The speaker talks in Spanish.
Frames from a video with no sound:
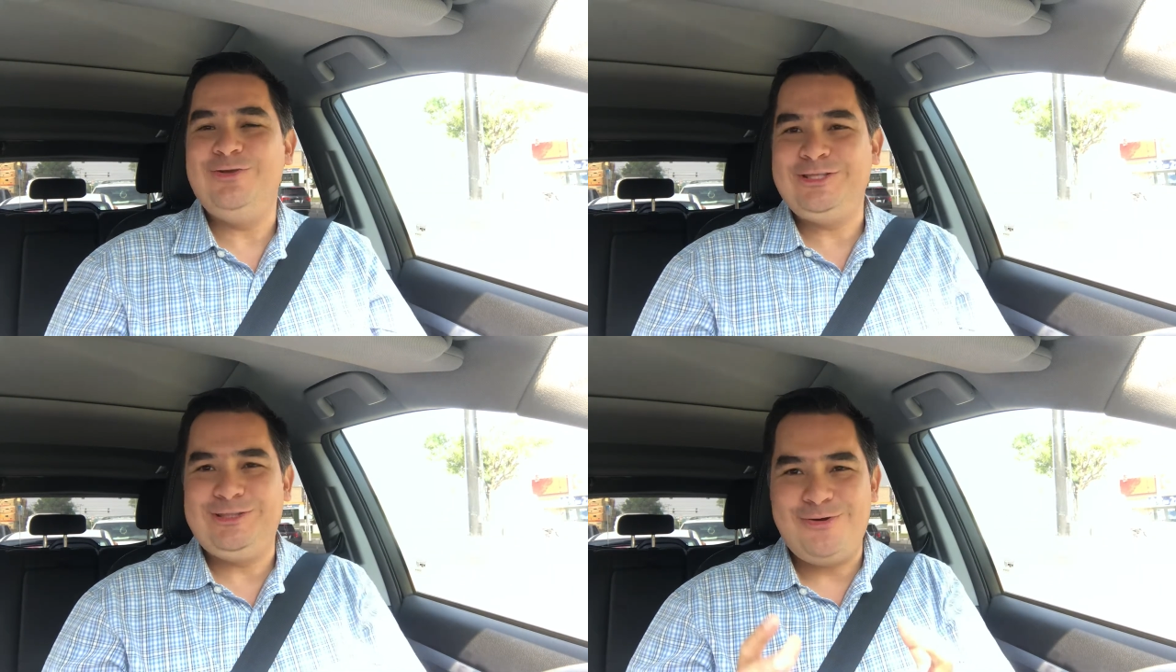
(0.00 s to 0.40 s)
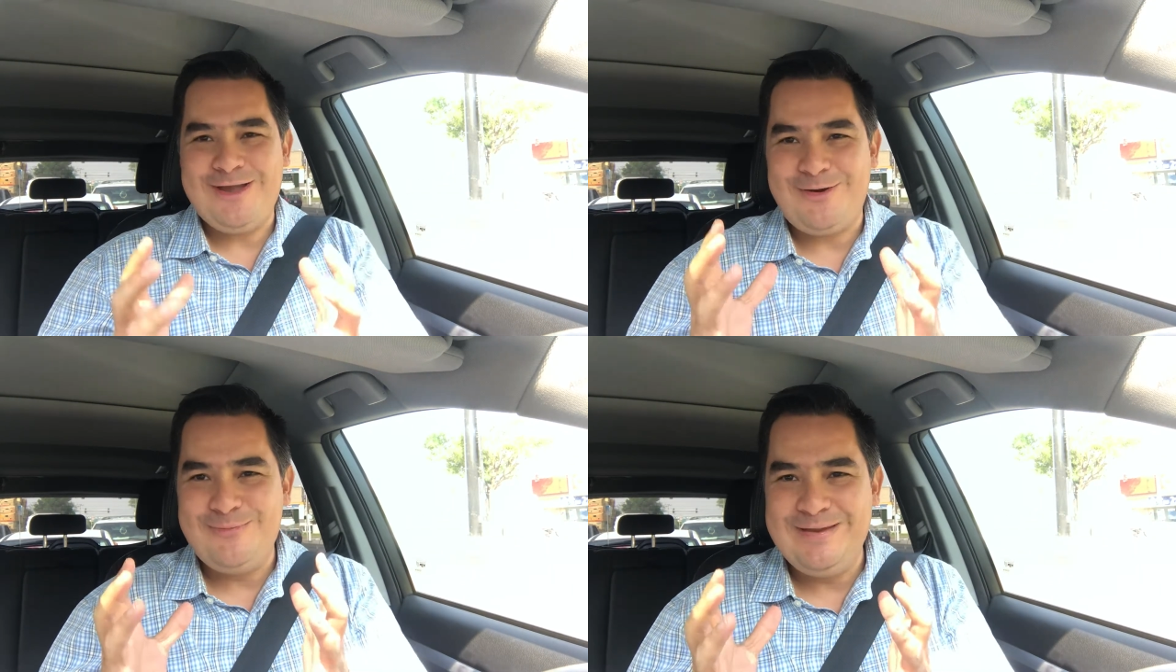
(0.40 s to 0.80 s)
No te tengo
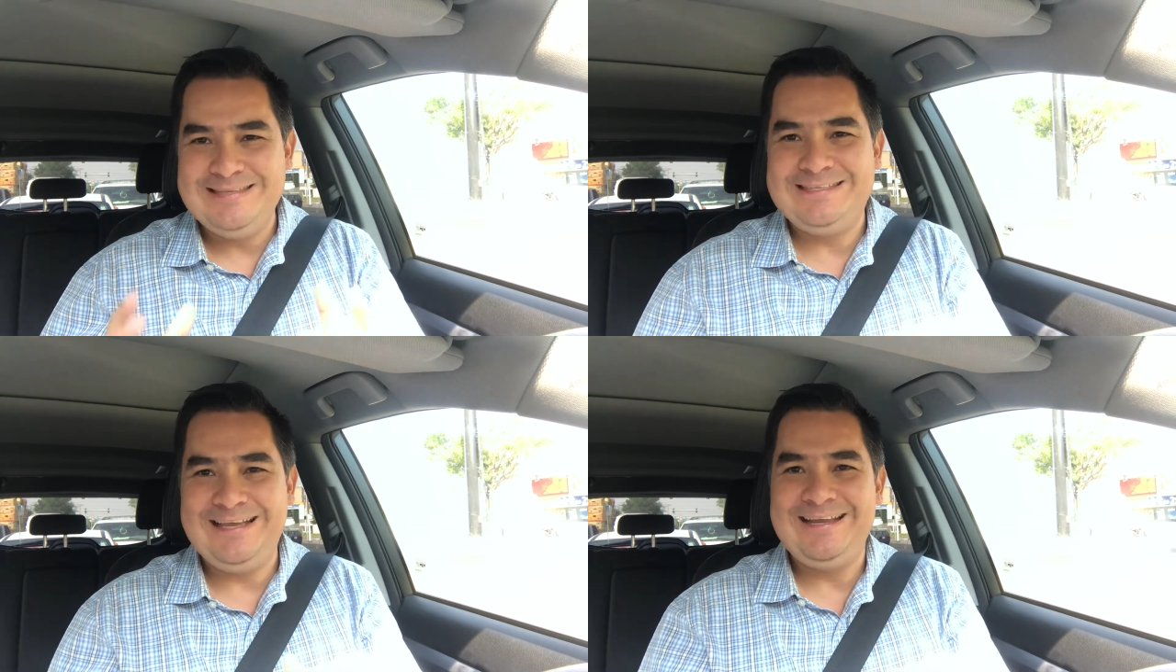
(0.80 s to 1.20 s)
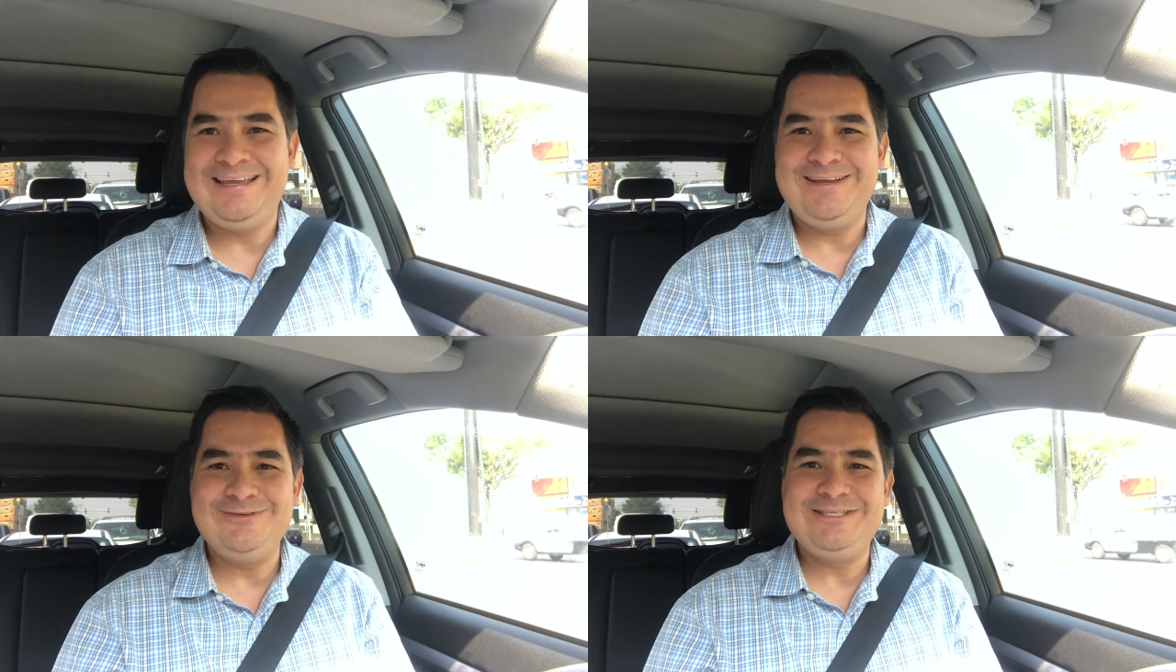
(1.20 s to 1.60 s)
que convencer en
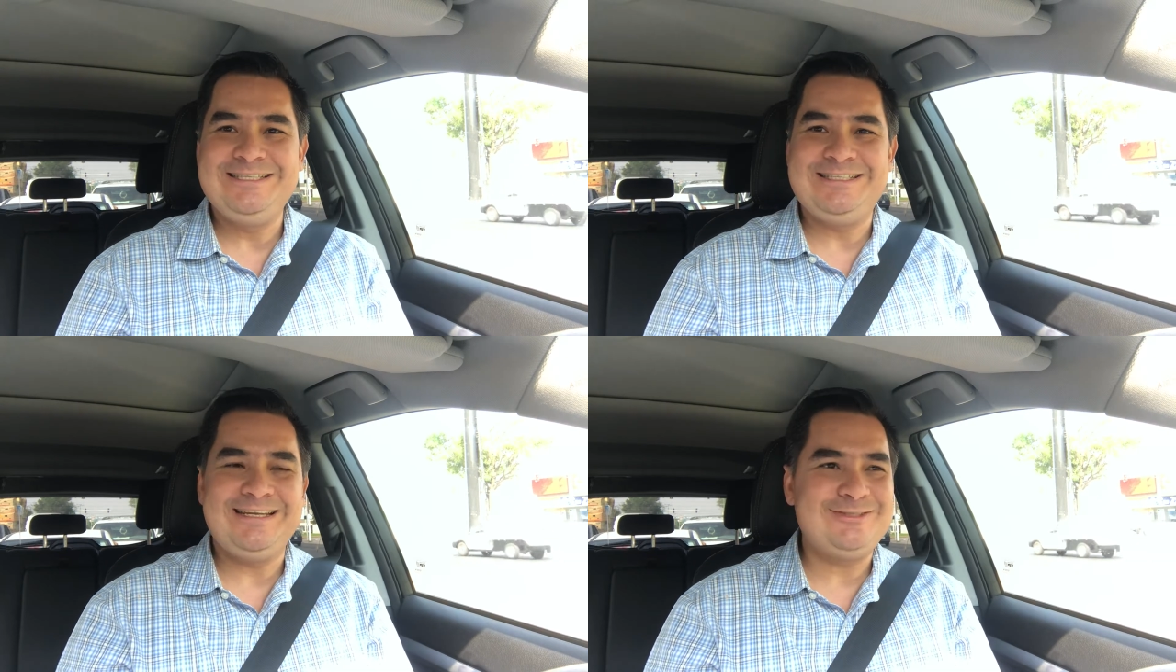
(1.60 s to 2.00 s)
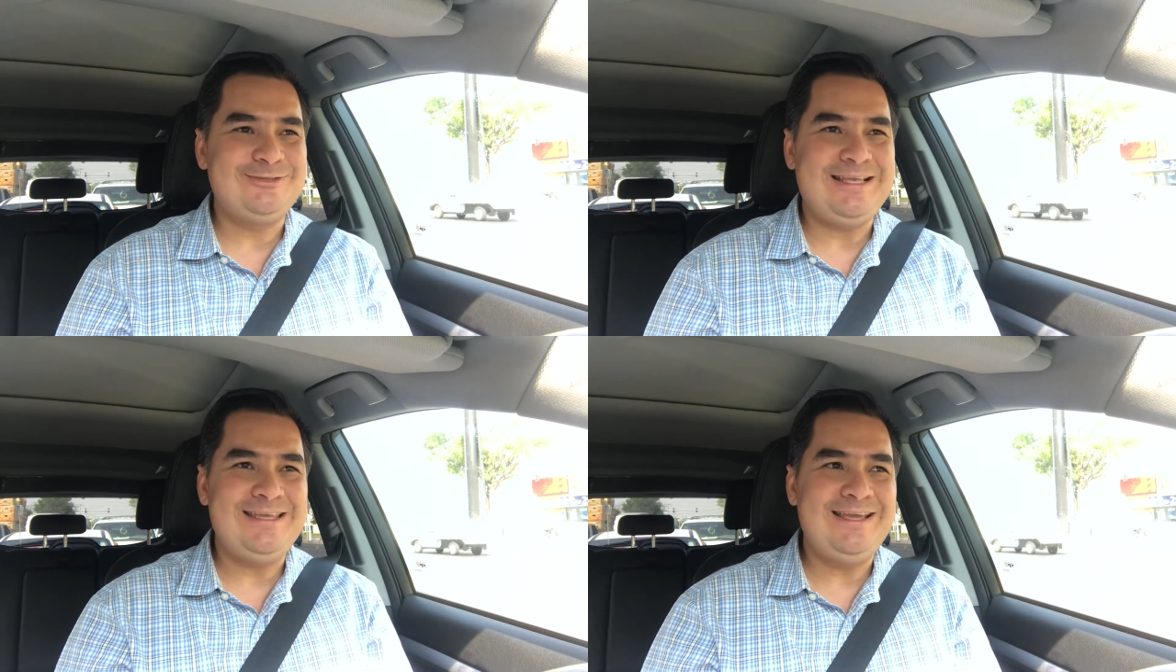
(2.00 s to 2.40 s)
qué consisten
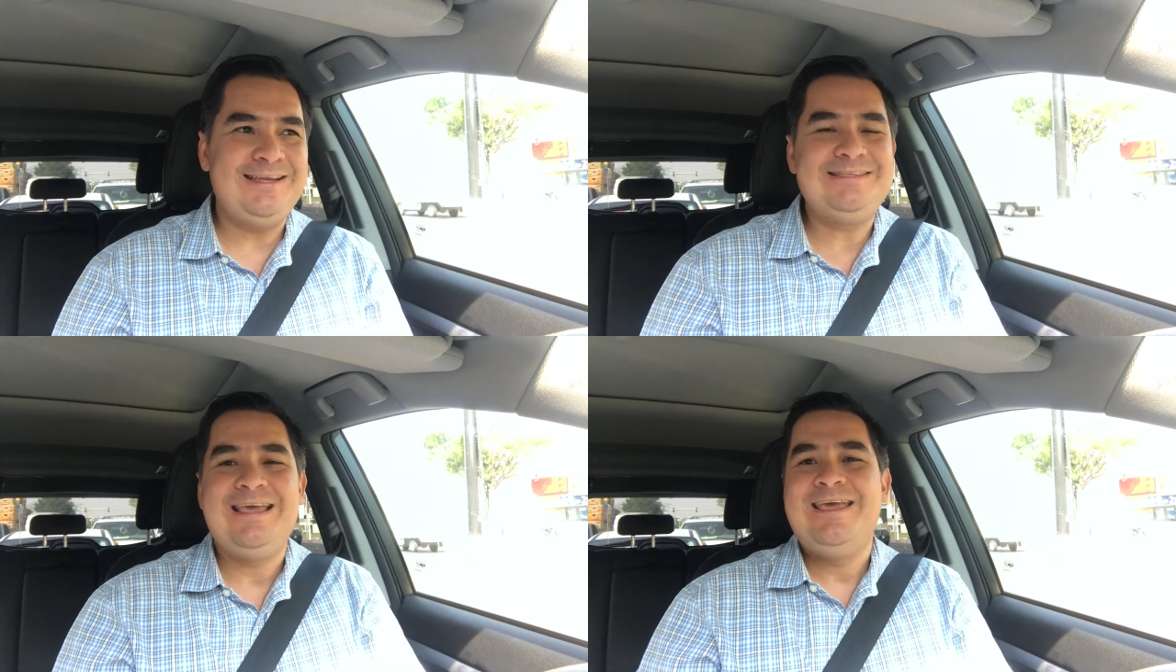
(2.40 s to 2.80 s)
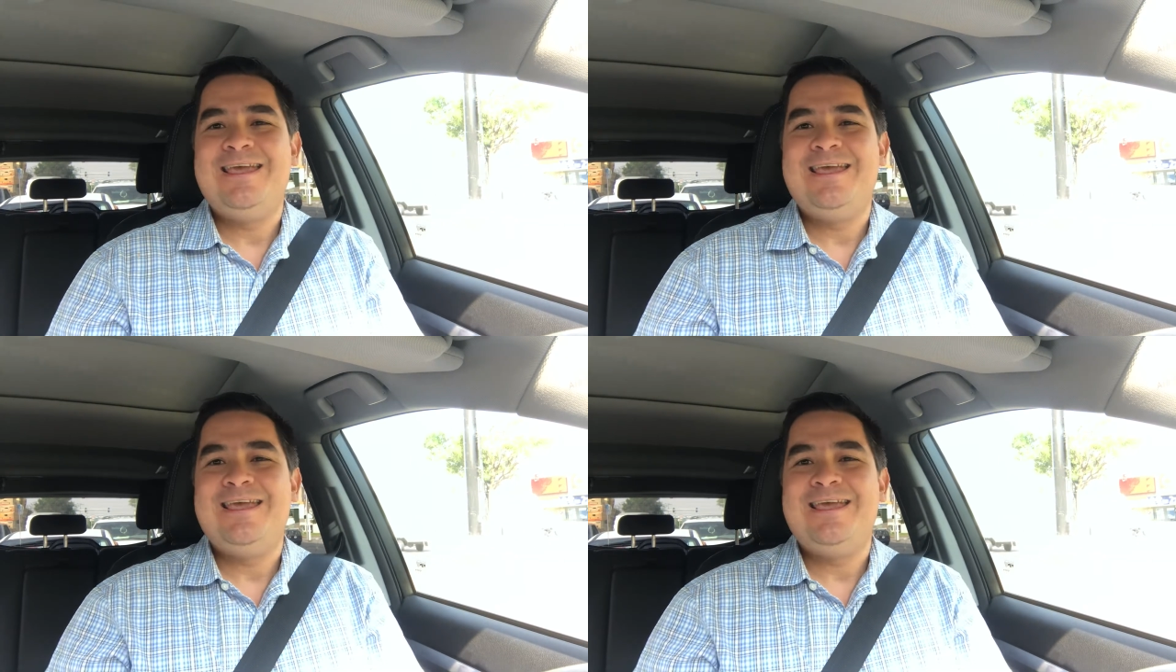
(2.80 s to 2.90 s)
estos talleres,